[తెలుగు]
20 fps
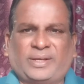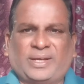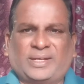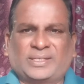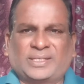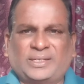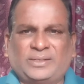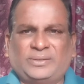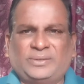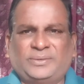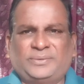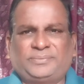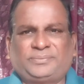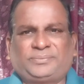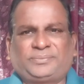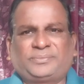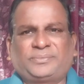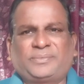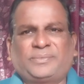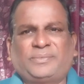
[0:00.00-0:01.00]
అసలు
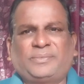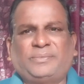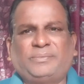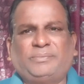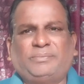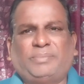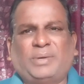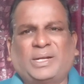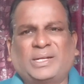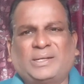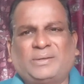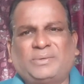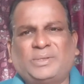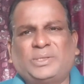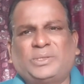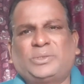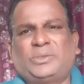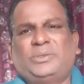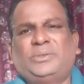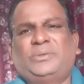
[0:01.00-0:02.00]

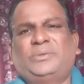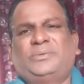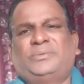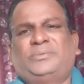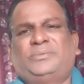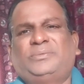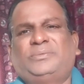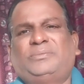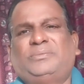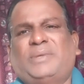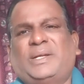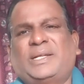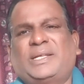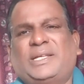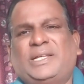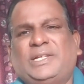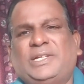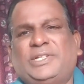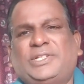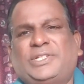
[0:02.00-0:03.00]
భగవంతుడు
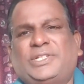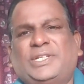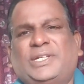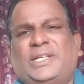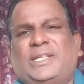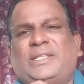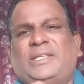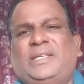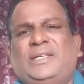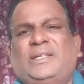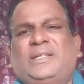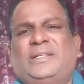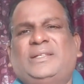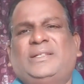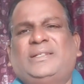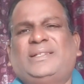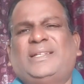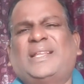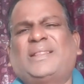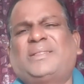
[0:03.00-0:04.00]
మనకి ఇచ్చినది
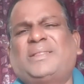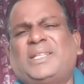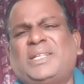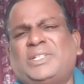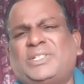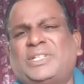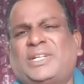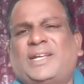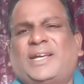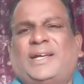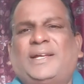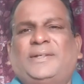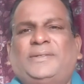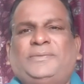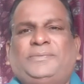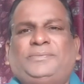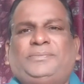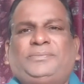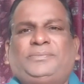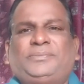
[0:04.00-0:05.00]
ఎంత ఇచ్చినా
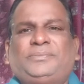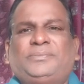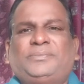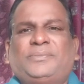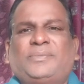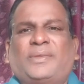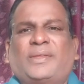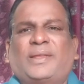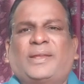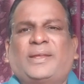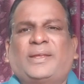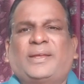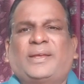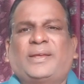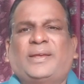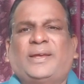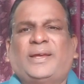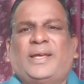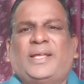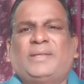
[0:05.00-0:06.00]

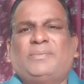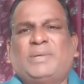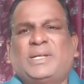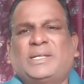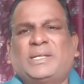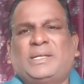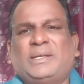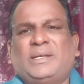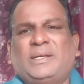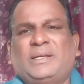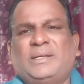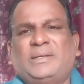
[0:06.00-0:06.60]
అది మనకి